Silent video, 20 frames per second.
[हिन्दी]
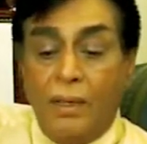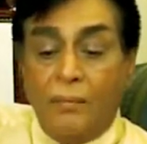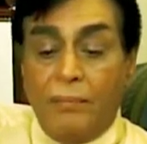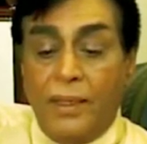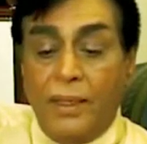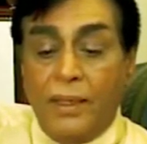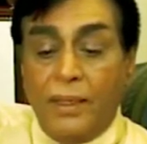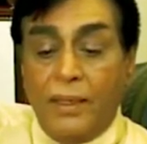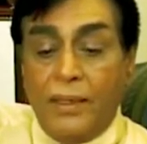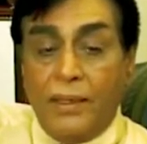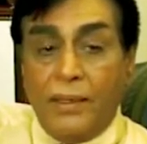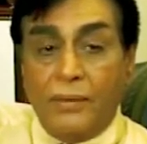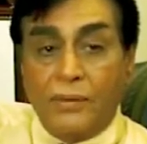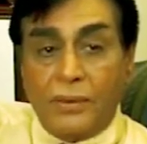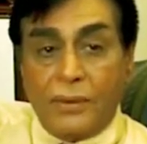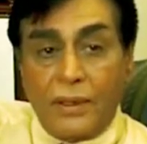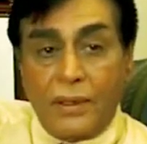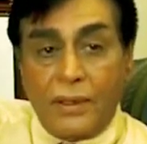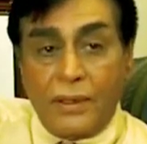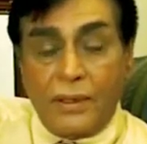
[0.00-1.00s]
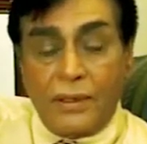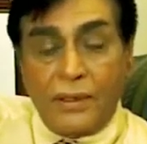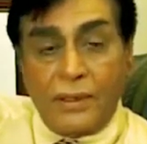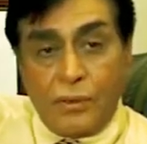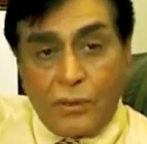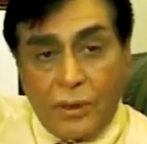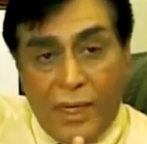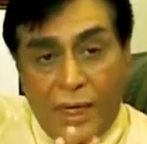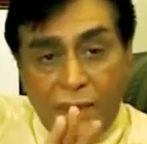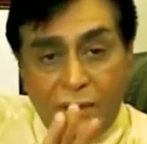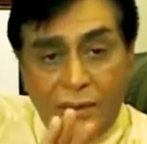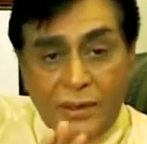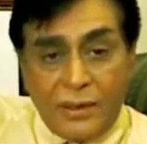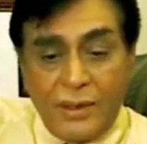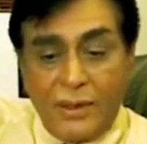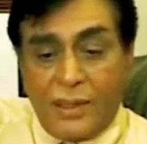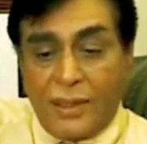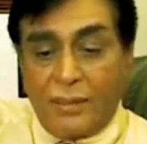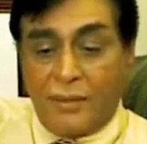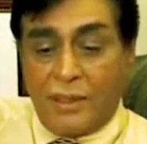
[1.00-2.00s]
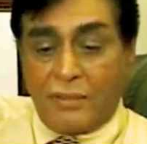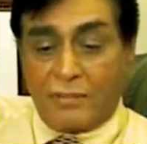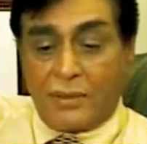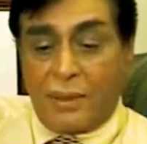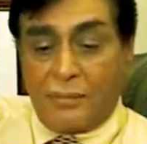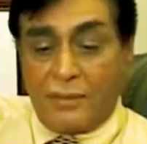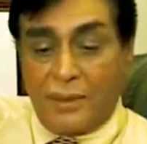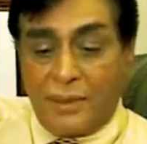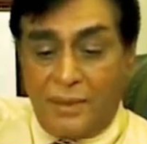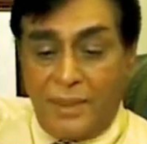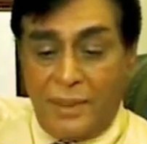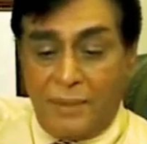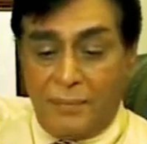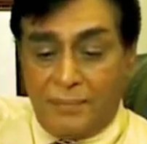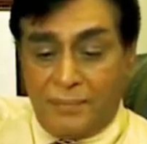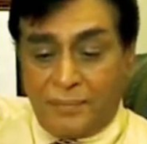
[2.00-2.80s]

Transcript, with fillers: मैंने उनसे गुजारिश की कि मेम साहब देखिए